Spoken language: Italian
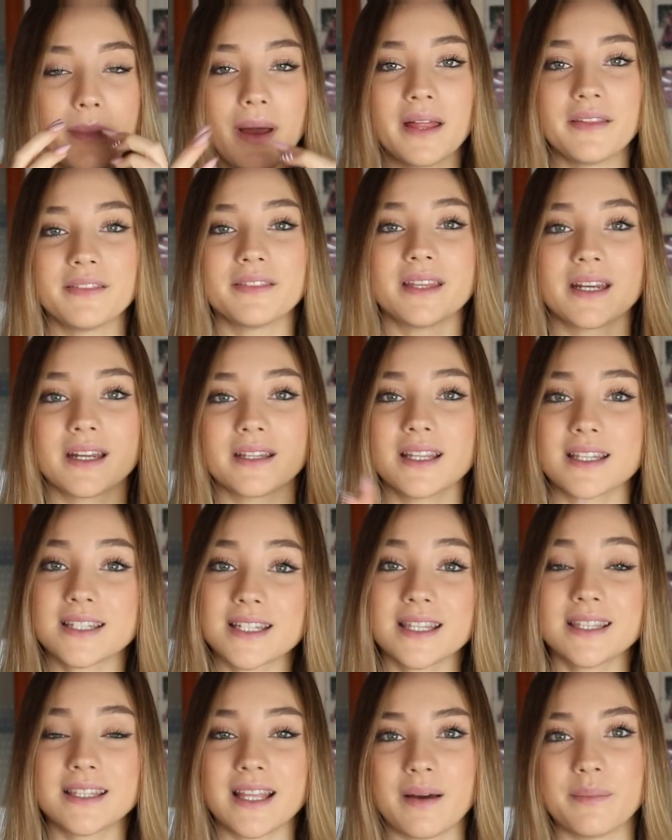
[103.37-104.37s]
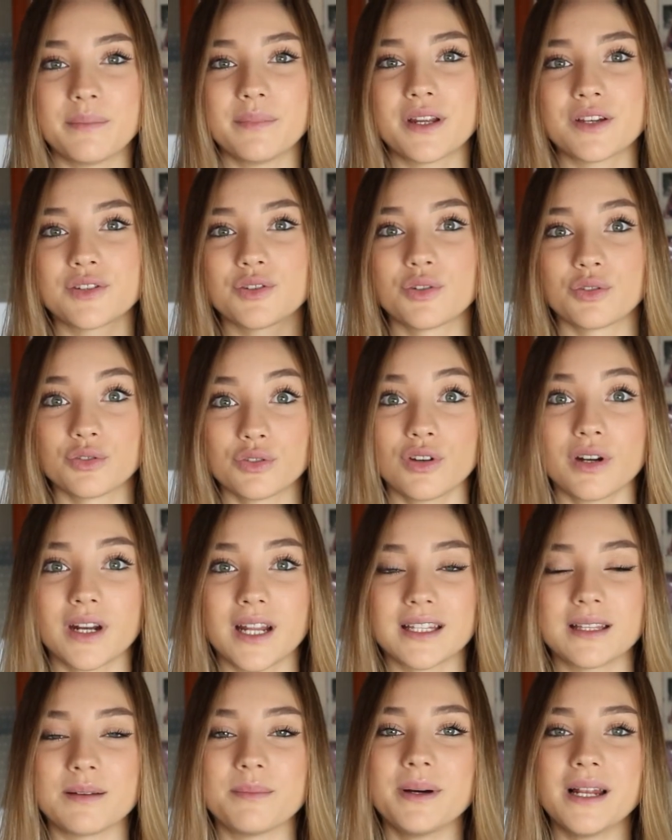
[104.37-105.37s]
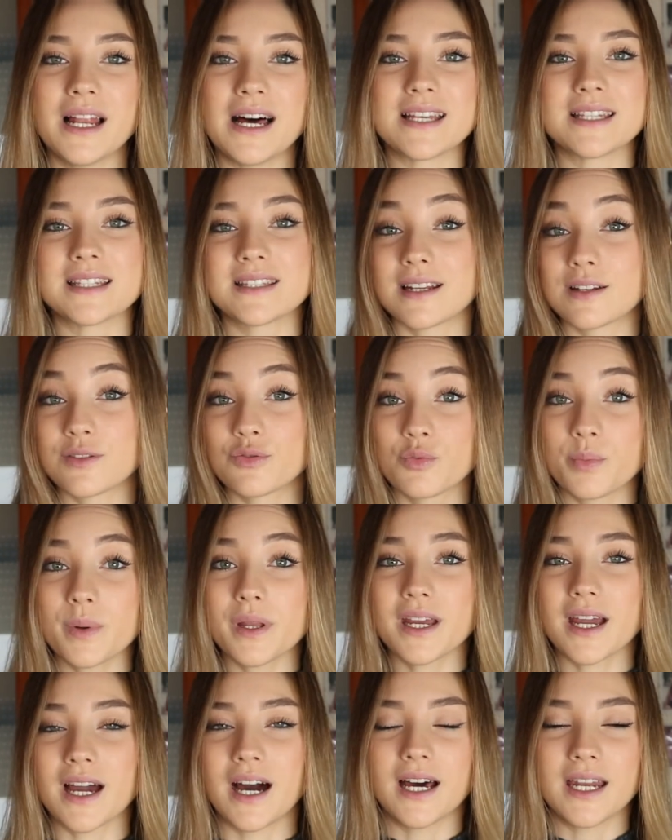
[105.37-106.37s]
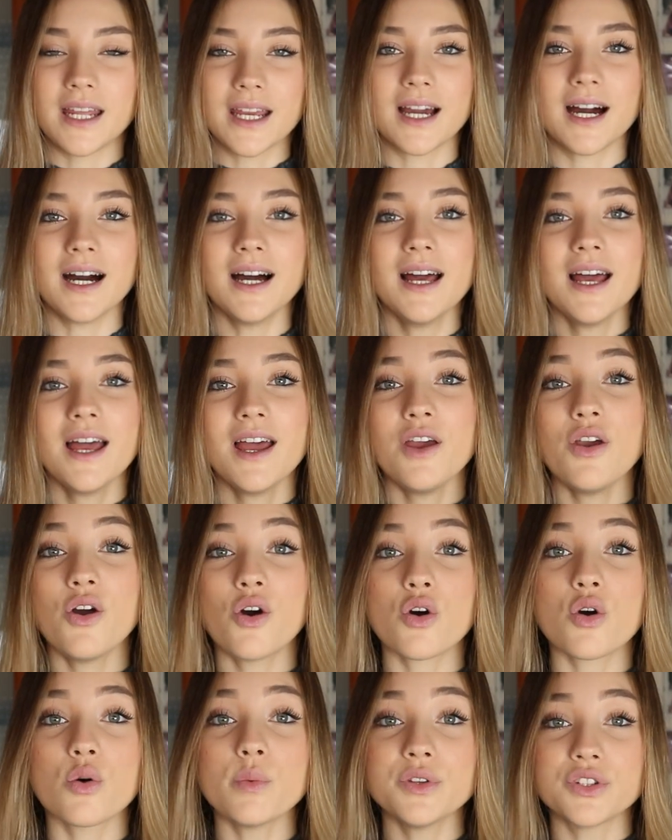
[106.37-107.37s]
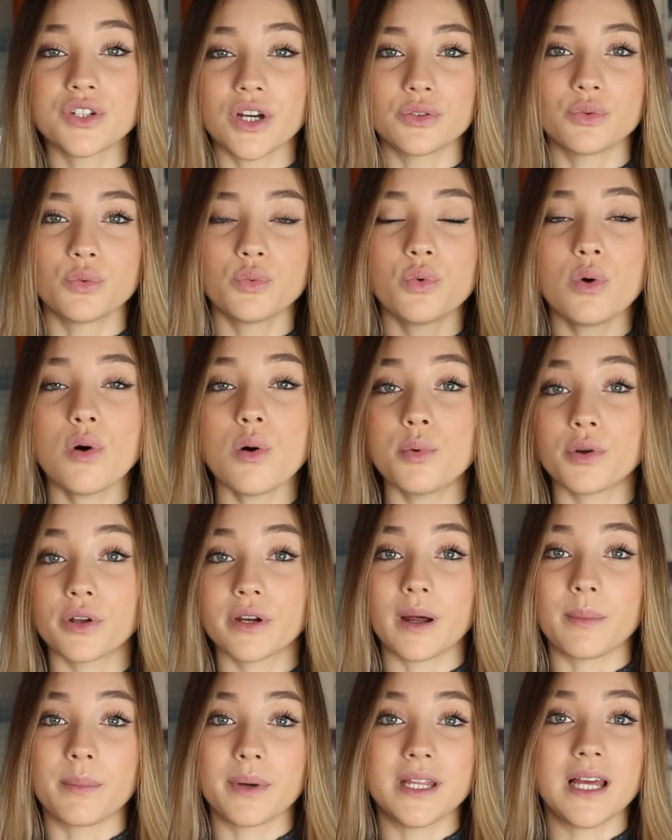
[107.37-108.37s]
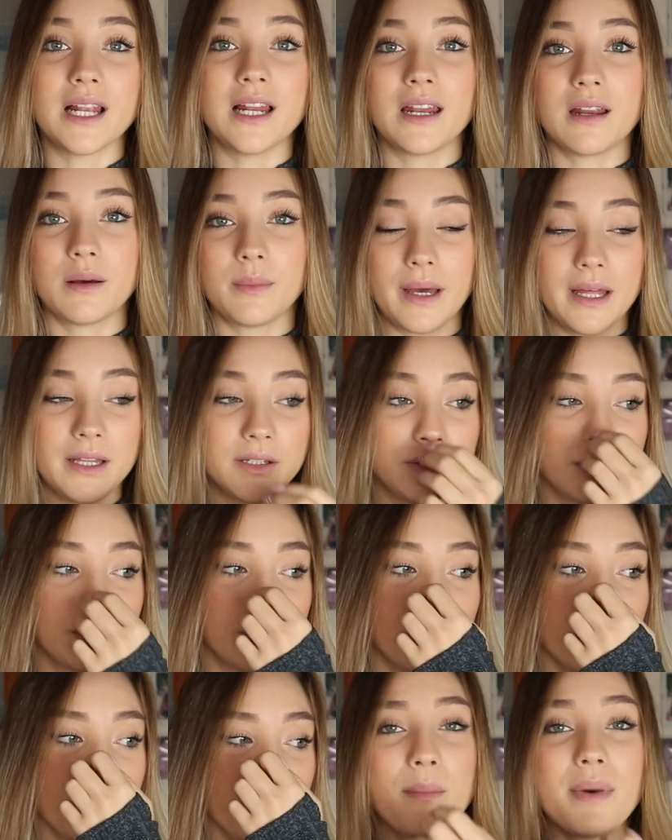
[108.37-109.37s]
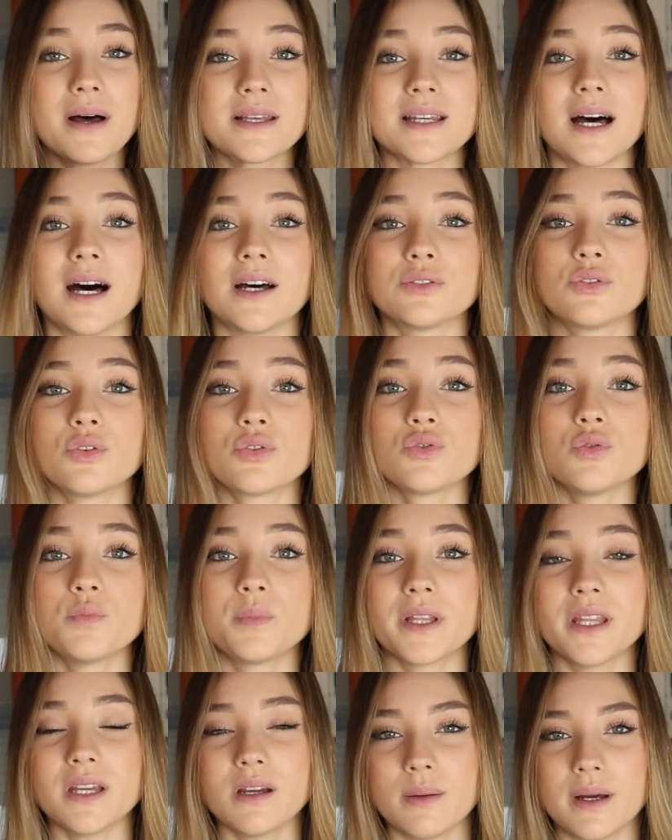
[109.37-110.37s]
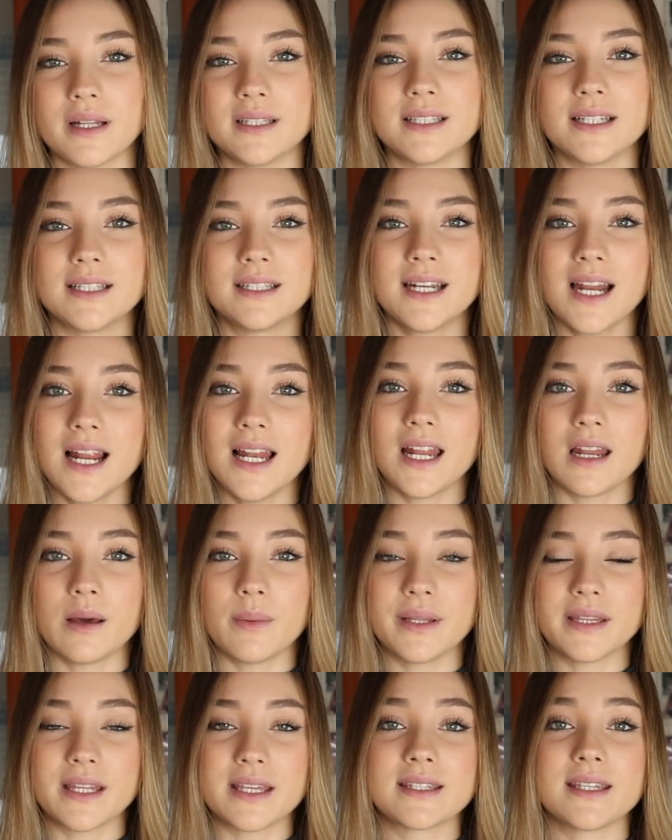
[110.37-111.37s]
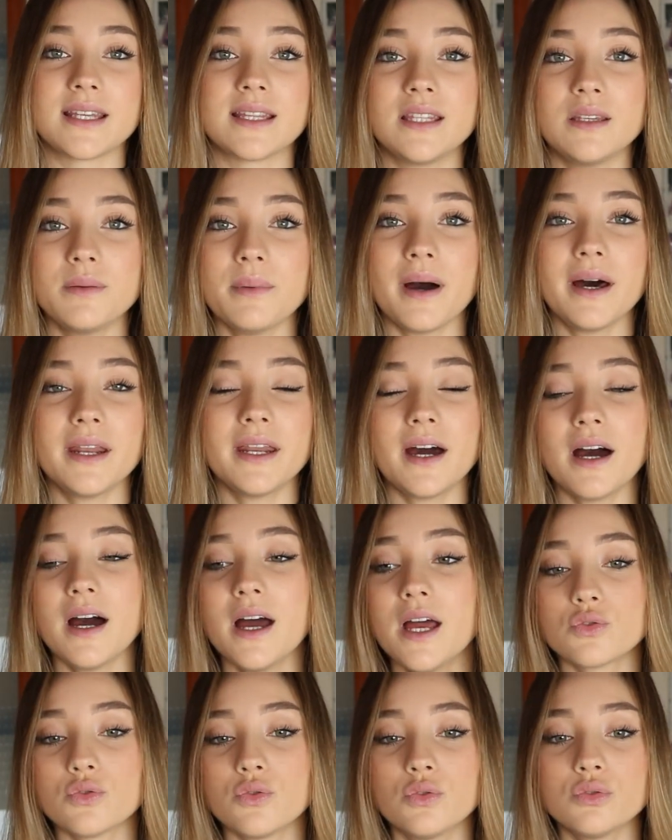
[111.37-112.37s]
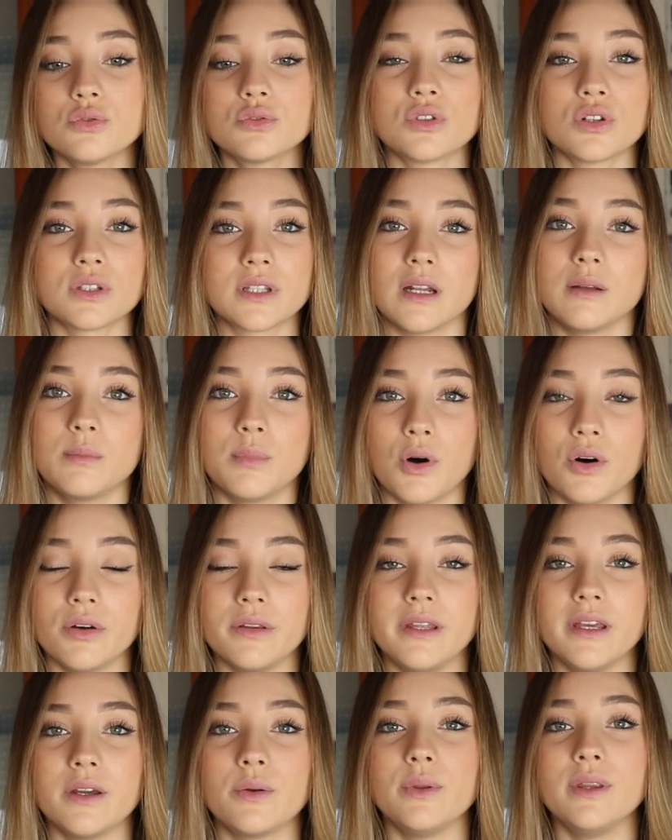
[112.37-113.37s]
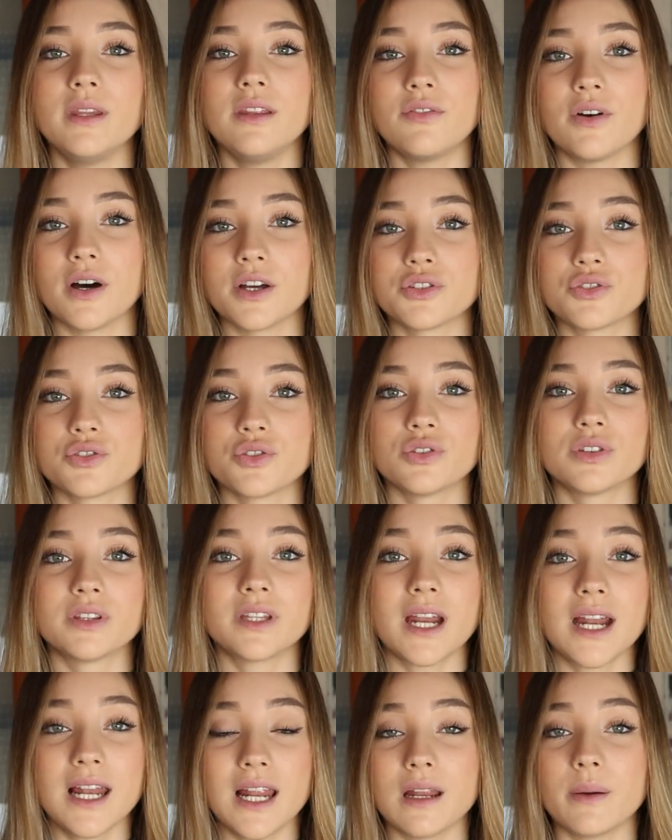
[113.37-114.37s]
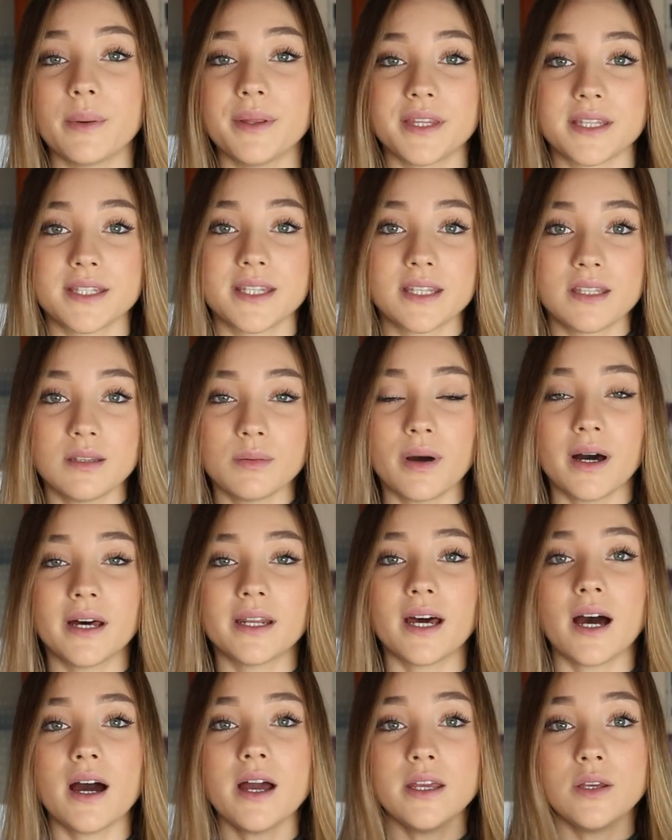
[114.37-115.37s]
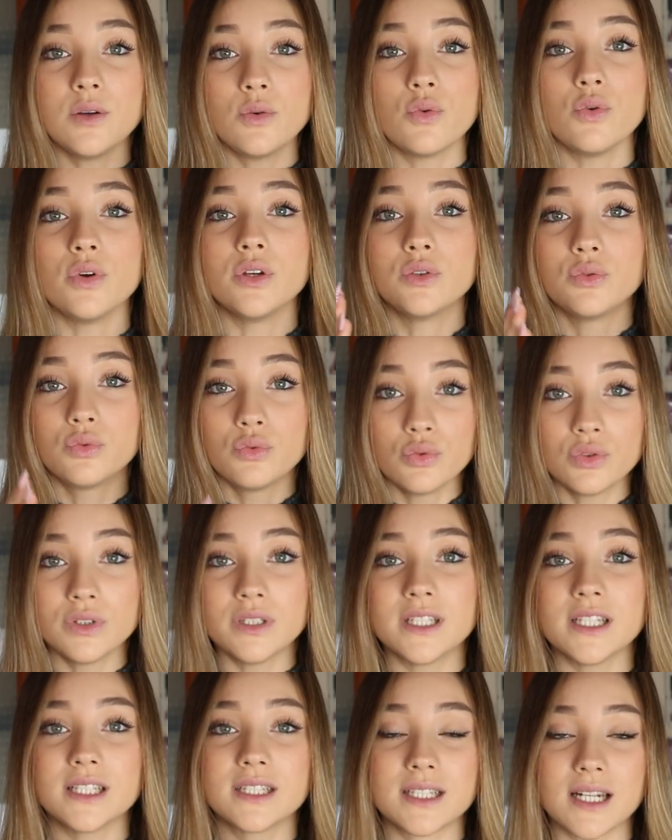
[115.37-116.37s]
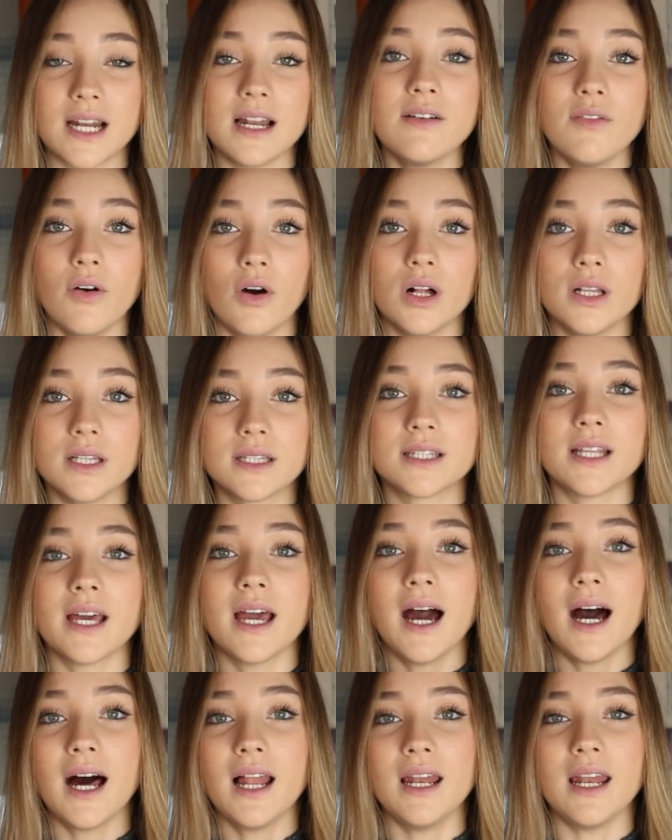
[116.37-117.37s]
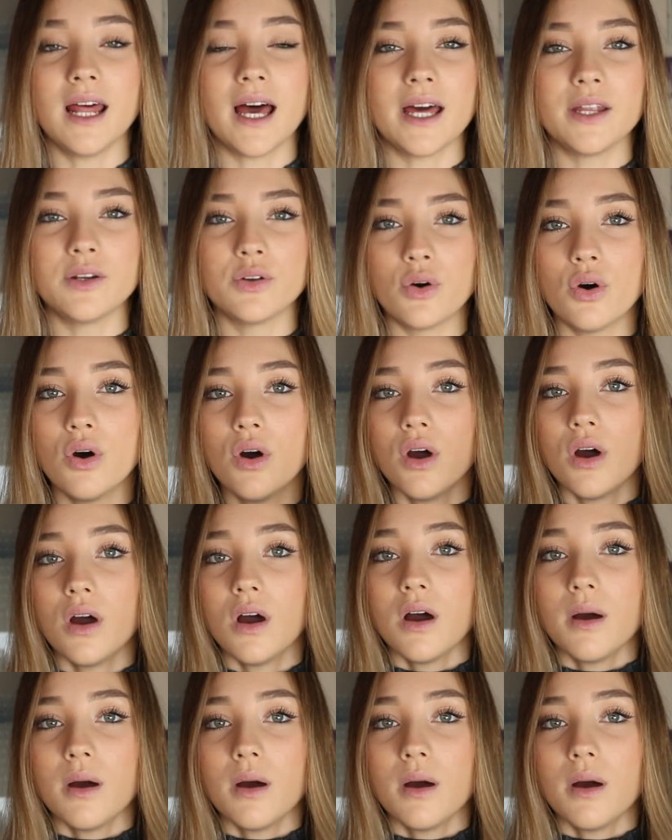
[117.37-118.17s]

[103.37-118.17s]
mentre da settembre sono tornata in palestra super carica e ho cominciato un nuovo programma di allenamento basato su praticamente tre allenamenti a settimana su total body, quindi faccio tre allenamenti a settimana in cui tutte e tre le volte alleno